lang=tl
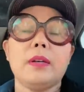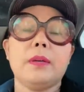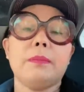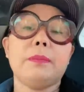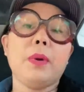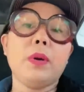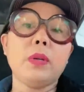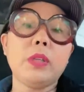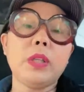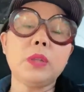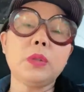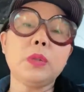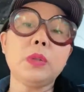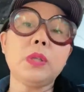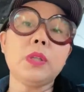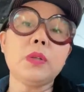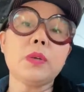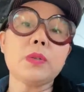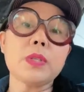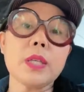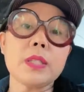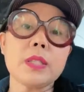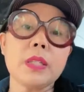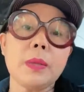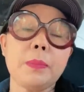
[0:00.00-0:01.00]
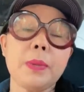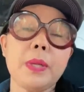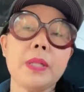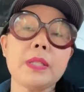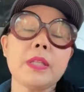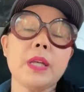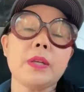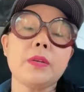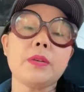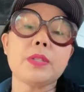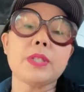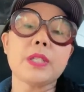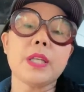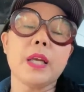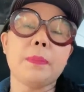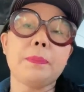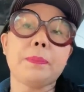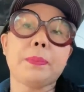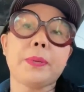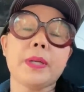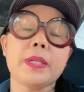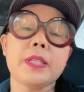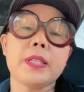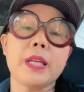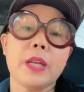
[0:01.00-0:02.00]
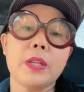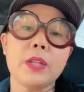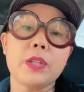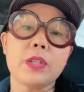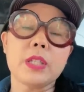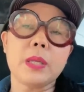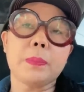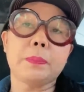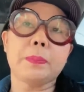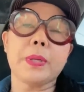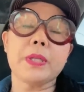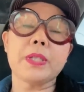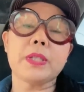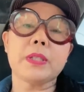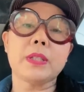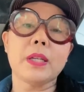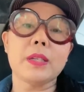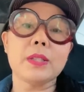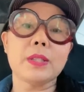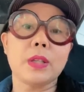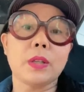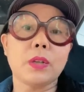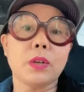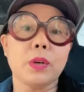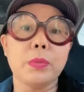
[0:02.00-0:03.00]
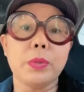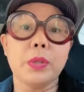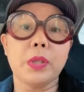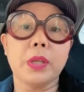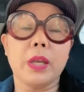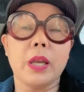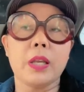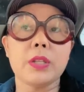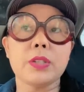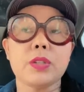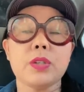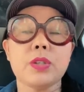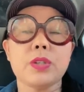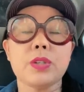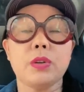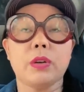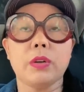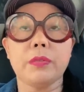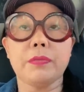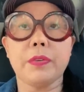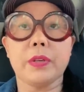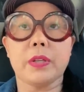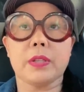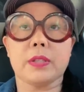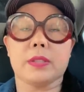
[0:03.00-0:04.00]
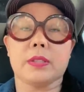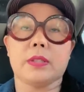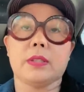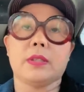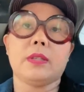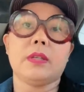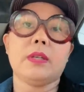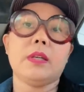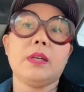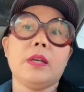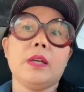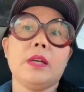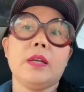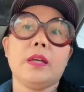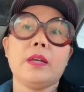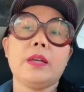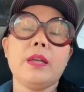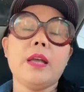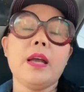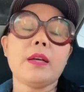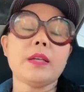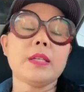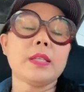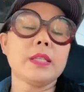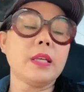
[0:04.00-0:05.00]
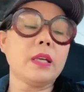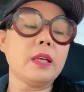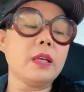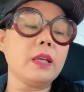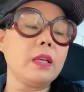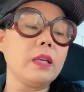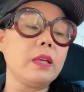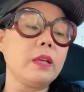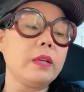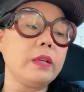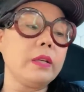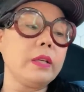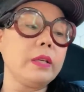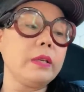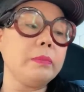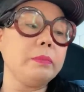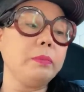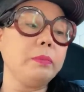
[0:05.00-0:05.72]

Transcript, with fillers: Paulit-ulit ko sasabihin sa iyo sa, sa inyo sa Presidential Communications Office, yang si